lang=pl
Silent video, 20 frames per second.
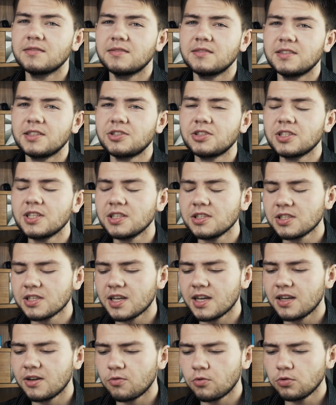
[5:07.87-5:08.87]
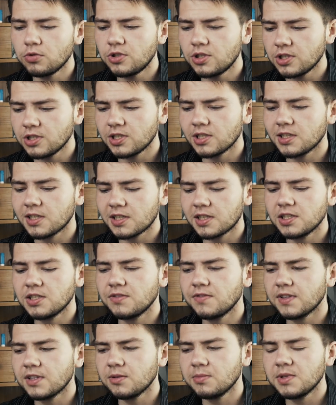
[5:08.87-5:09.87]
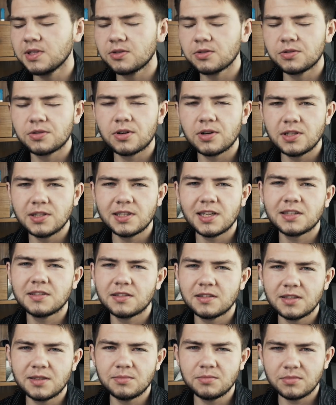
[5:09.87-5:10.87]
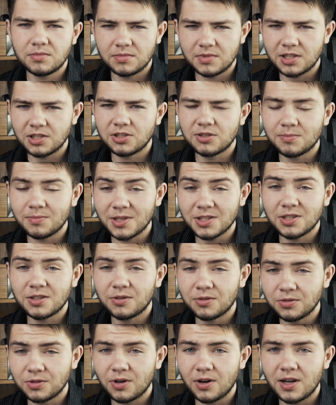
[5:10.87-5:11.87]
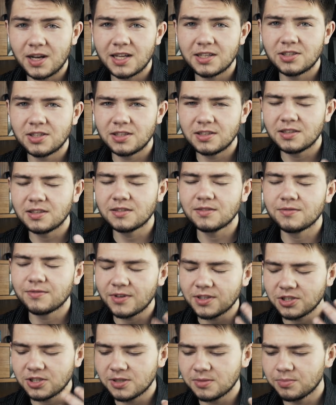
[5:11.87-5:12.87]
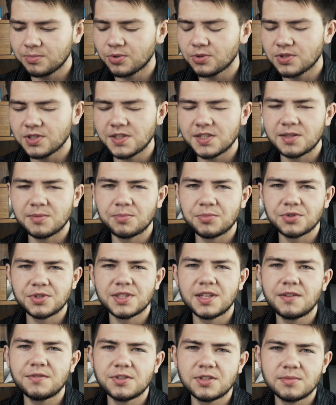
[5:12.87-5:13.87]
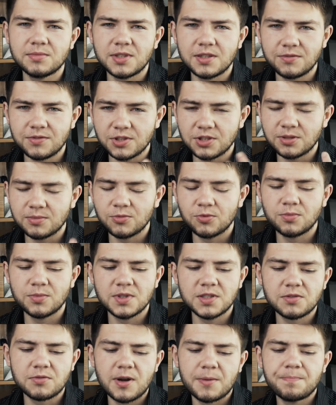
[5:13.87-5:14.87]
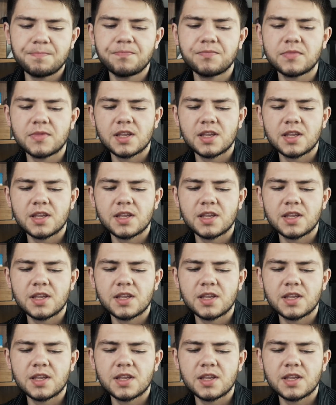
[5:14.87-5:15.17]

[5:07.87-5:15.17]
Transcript: Zaczniecie uczyć się takiej świadomej kontroli nad tym, nad czym macie kontrolę, czyli nad waszym procesem poznawczym, nad waszym umysłem.